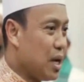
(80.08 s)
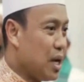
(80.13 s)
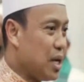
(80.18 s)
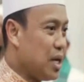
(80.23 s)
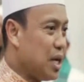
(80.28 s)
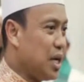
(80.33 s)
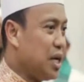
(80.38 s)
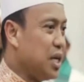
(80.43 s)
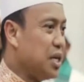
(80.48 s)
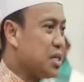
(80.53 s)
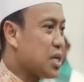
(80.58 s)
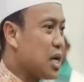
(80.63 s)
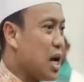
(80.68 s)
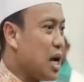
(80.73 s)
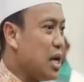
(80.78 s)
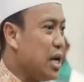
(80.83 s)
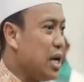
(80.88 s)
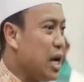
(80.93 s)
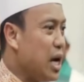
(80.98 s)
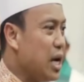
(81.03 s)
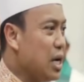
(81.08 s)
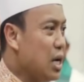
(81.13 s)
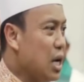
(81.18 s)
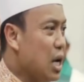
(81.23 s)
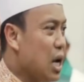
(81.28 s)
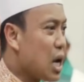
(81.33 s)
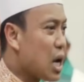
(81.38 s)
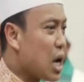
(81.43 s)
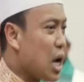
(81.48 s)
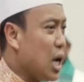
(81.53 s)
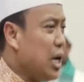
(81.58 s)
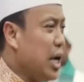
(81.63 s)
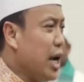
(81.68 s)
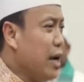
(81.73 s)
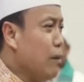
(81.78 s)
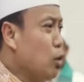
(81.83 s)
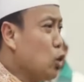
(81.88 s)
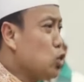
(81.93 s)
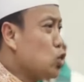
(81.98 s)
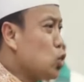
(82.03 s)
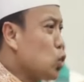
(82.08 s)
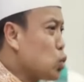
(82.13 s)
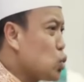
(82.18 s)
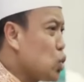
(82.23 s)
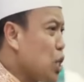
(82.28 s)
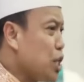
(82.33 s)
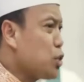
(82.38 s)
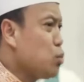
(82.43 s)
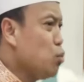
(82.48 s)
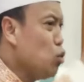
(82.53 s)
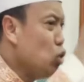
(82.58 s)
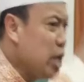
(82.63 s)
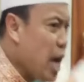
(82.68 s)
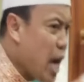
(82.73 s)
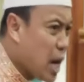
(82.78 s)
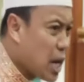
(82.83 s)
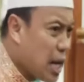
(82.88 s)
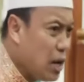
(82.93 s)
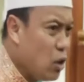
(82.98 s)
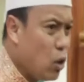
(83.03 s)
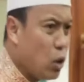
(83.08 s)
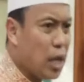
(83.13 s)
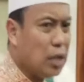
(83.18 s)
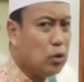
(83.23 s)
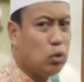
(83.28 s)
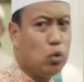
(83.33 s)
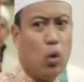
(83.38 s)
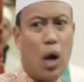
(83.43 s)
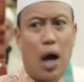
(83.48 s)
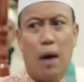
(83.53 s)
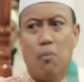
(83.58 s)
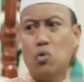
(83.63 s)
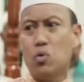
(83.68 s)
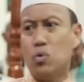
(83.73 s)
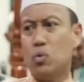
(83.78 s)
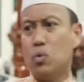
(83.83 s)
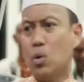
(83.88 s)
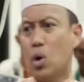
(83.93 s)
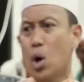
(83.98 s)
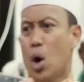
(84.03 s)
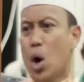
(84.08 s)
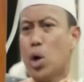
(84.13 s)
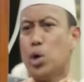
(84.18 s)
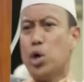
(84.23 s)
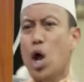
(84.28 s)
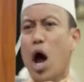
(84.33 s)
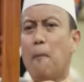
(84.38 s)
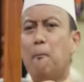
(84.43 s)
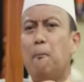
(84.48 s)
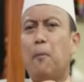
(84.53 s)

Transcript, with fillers: adik-adik sekalian, kalian mau sukses muliakan orang tuamu. Tidak